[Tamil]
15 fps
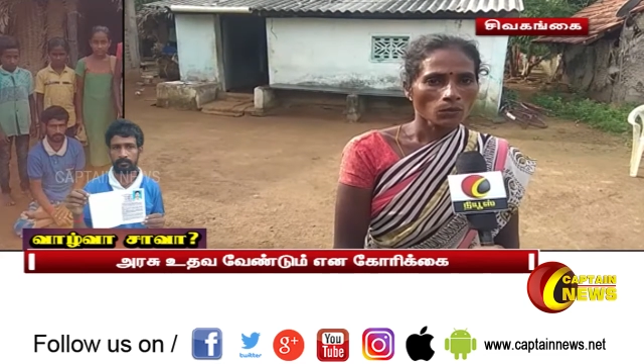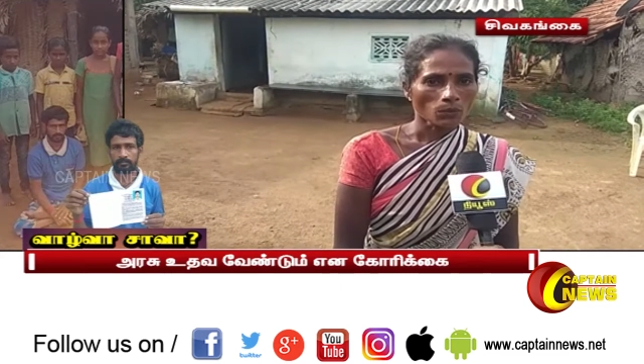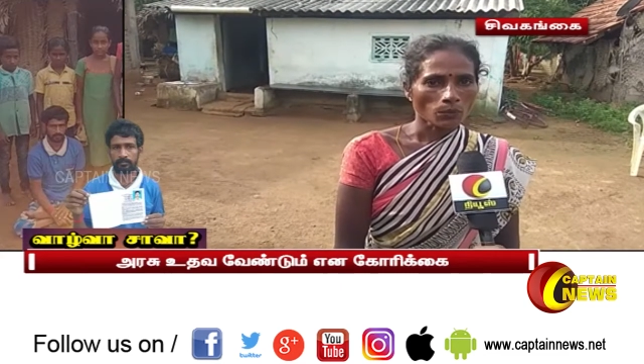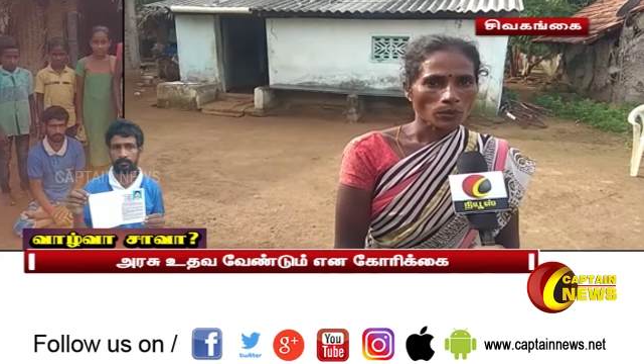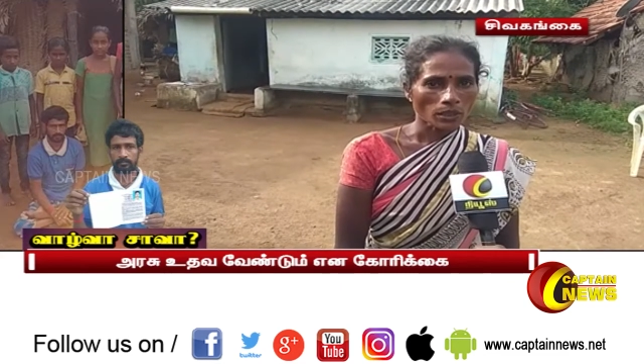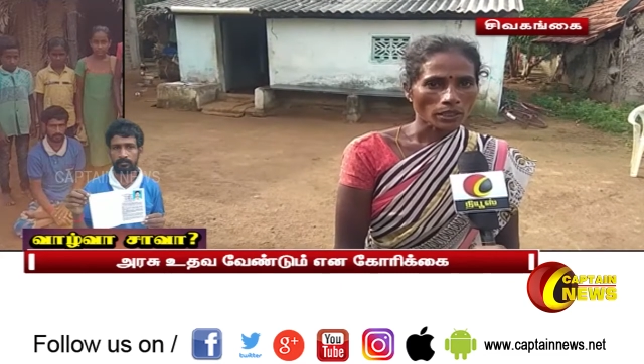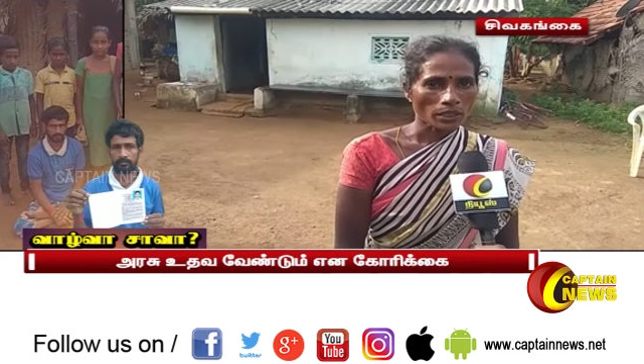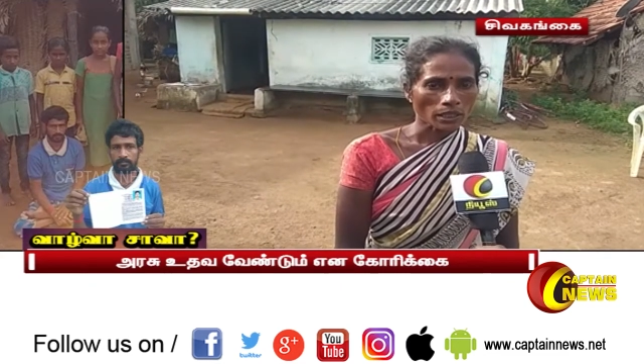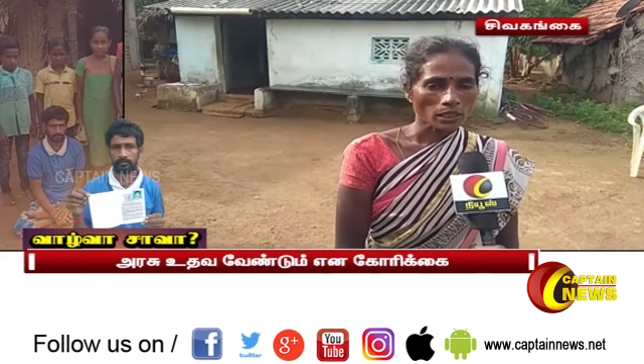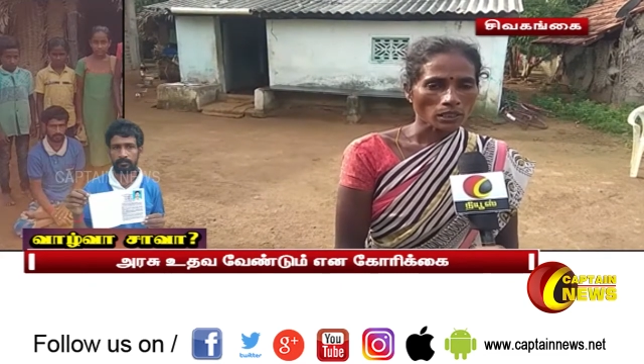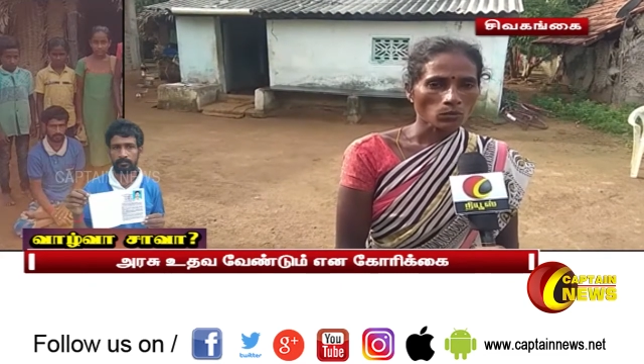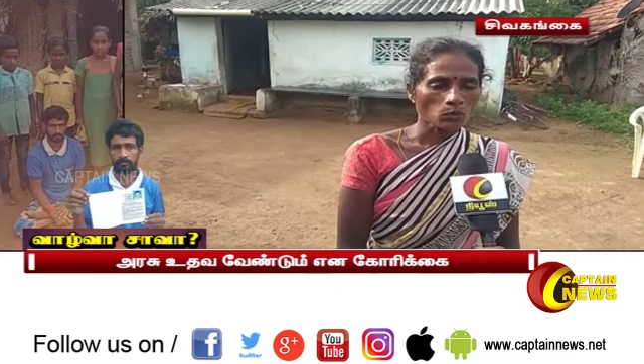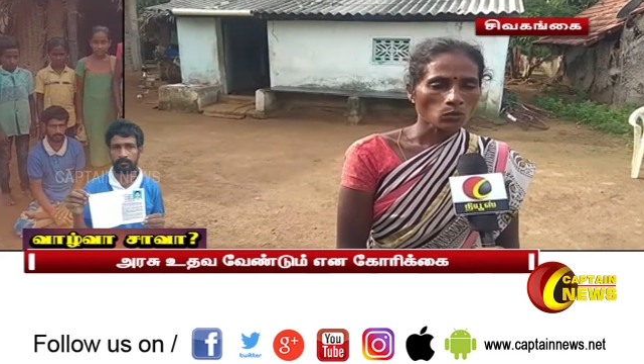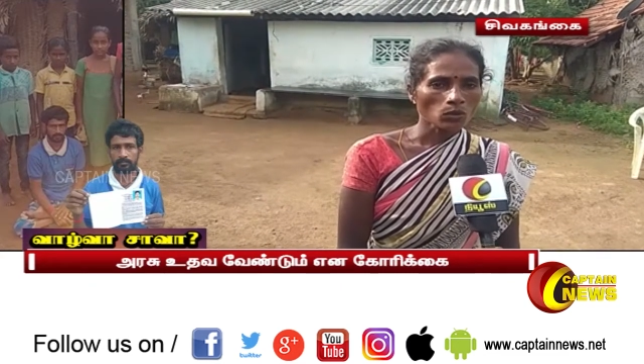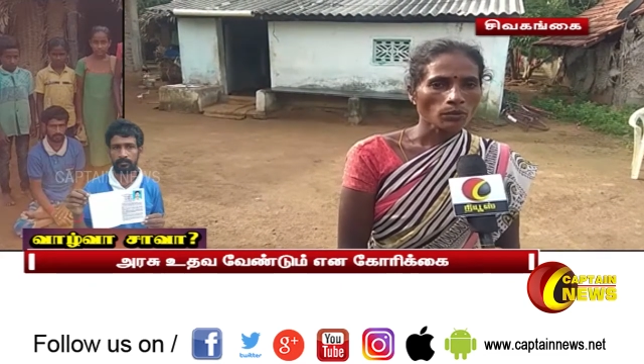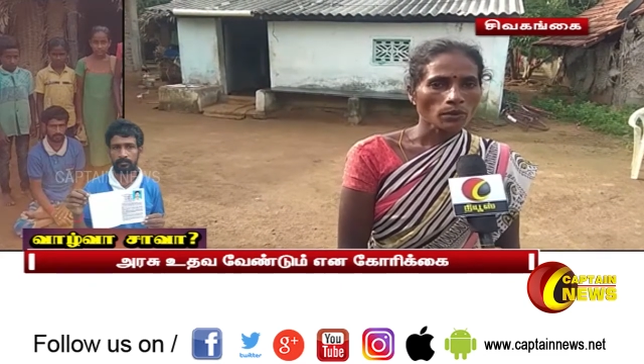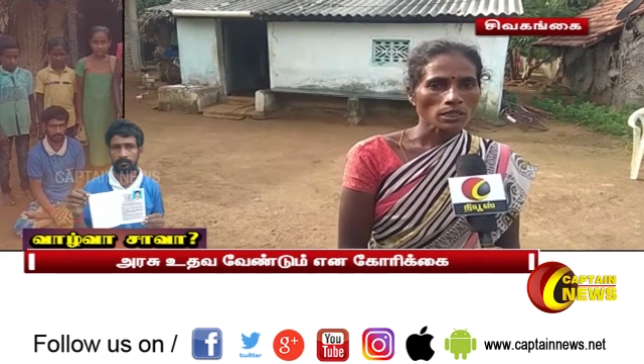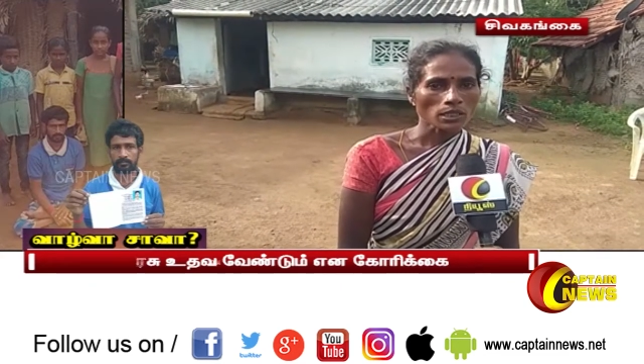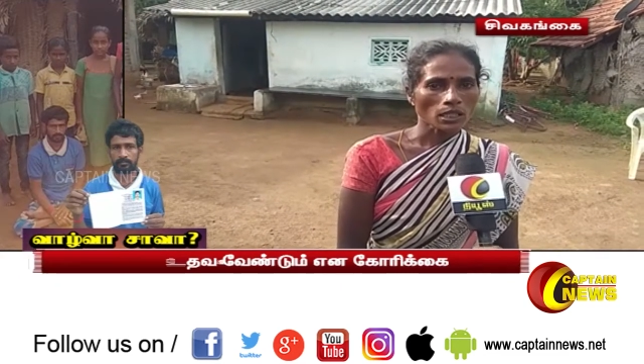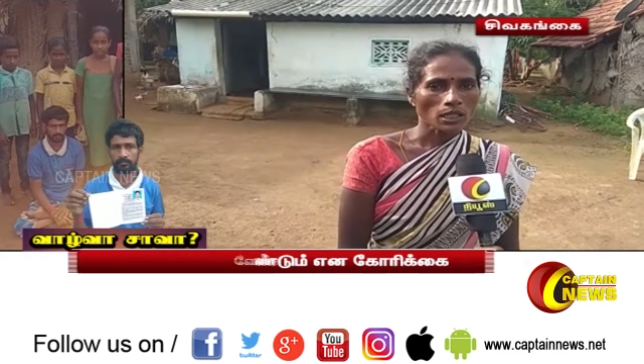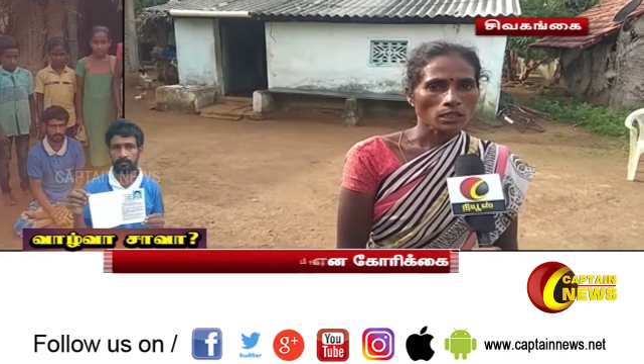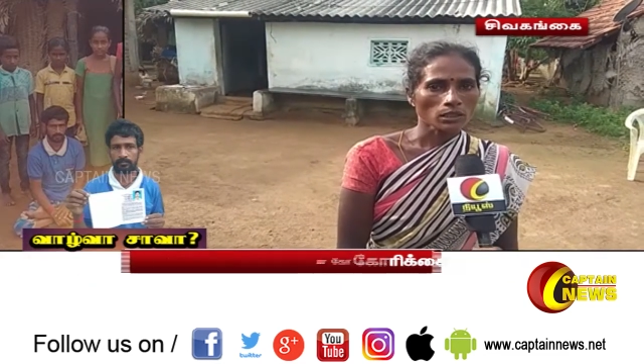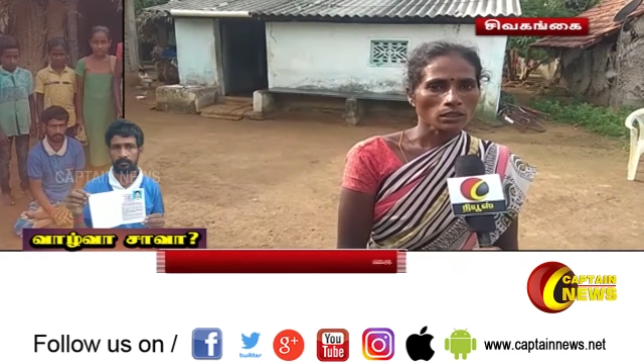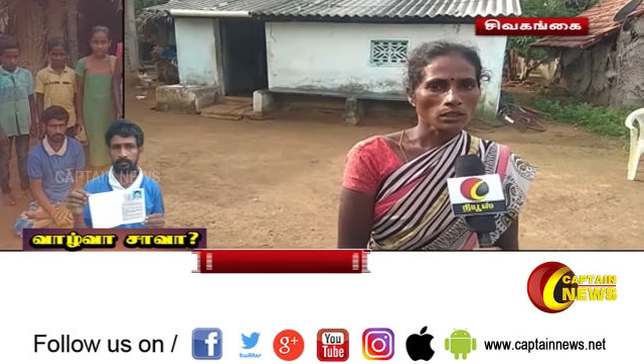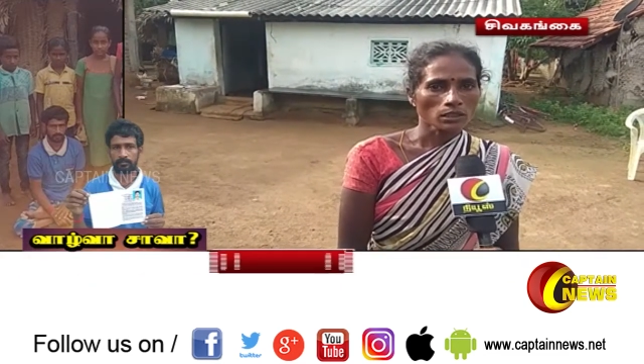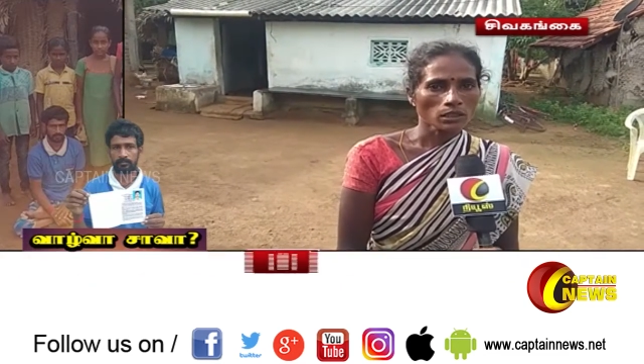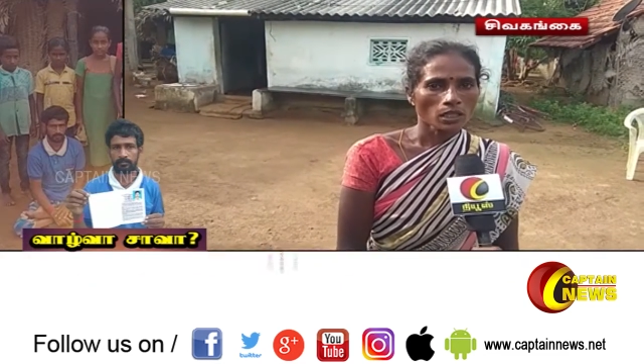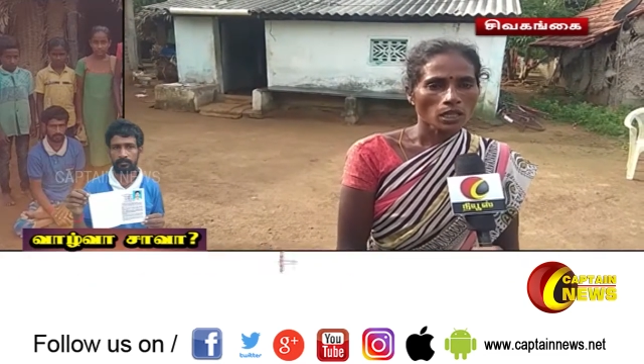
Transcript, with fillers: இப்போ இறந்து மூணு மாதம் ஆகுது